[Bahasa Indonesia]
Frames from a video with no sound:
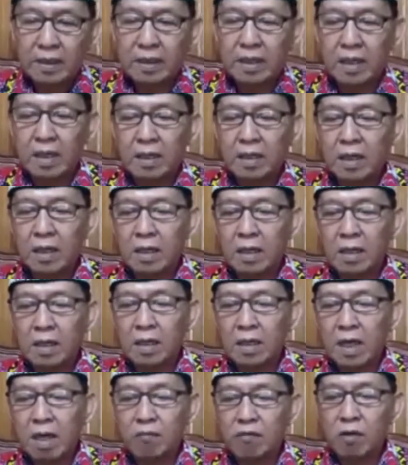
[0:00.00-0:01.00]
Dengan
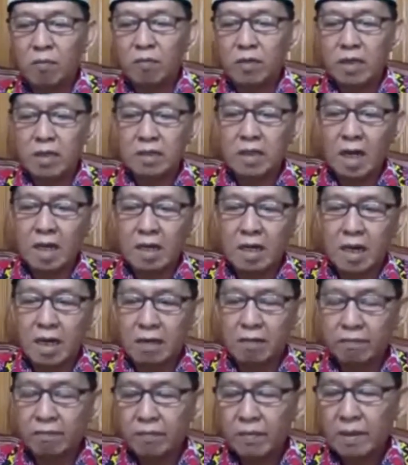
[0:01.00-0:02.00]
ini kami
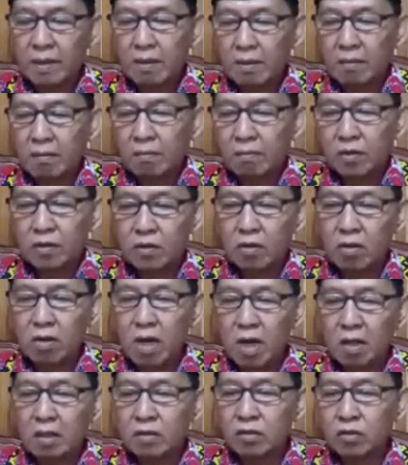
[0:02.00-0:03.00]
menyatakan
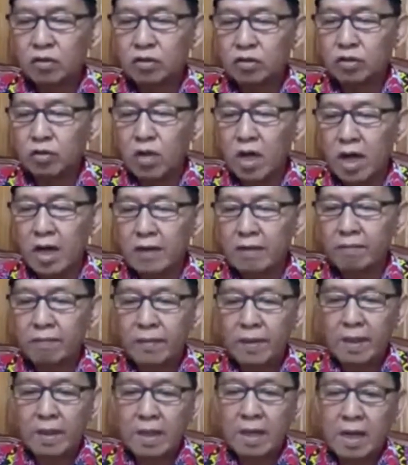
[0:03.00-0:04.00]
menolak kerusuhan
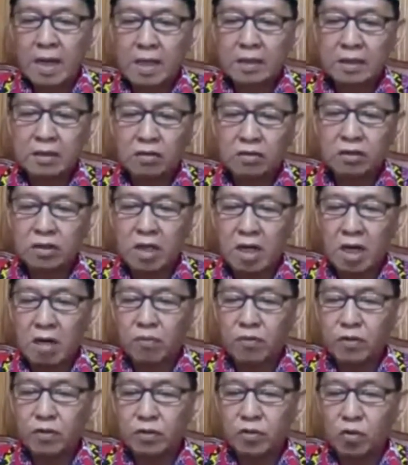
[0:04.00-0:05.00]
atau
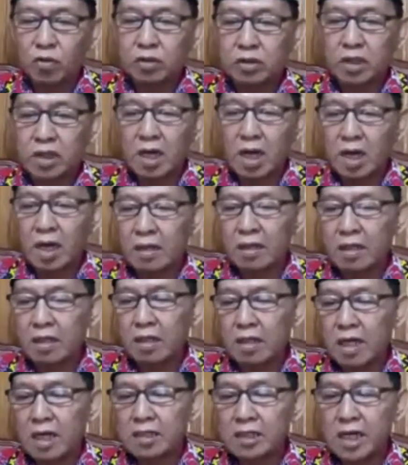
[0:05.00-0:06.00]
segala bentuk tindakan
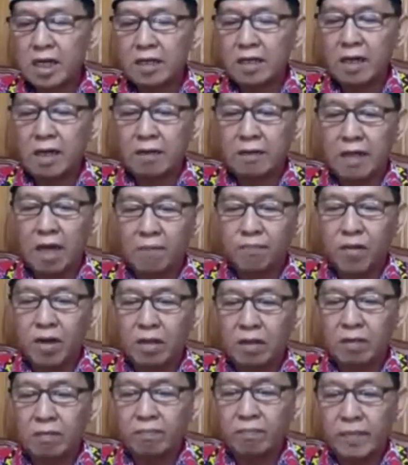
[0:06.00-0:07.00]
kekerasan yang
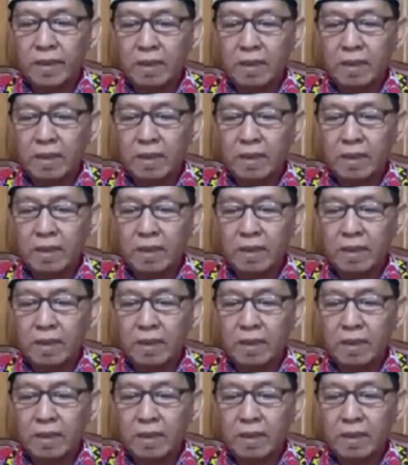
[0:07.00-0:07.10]
dapat